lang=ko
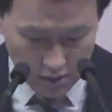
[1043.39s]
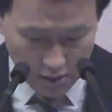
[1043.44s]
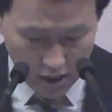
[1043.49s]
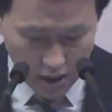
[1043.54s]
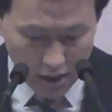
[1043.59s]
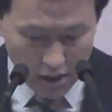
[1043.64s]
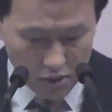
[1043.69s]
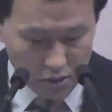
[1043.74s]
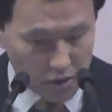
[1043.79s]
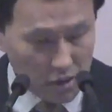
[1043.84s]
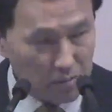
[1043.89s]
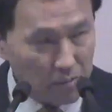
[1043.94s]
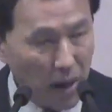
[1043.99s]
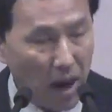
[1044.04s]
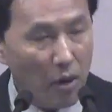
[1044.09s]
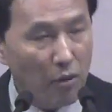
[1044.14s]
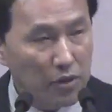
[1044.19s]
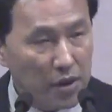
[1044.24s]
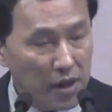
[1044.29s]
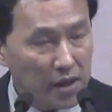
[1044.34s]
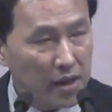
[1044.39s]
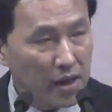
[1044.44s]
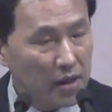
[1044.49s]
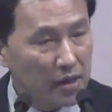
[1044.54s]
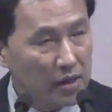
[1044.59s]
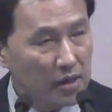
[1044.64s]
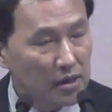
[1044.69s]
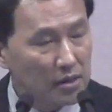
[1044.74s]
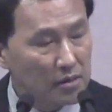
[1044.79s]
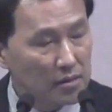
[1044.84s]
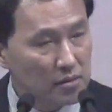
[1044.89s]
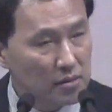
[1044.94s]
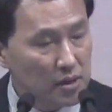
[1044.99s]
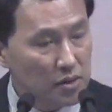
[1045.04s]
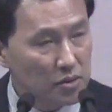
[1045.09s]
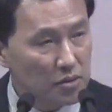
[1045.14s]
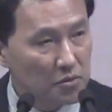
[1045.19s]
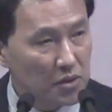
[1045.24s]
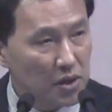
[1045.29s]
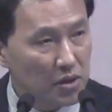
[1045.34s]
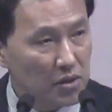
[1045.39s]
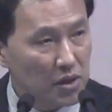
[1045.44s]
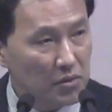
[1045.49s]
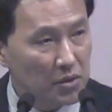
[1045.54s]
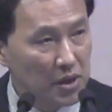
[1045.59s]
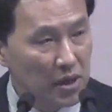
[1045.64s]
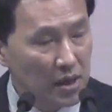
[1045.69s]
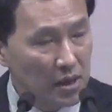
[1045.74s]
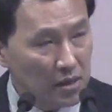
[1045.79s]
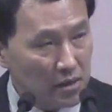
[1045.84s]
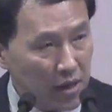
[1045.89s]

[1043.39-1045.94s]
내가 이 바울에게 예수님 뭐라고 하냐면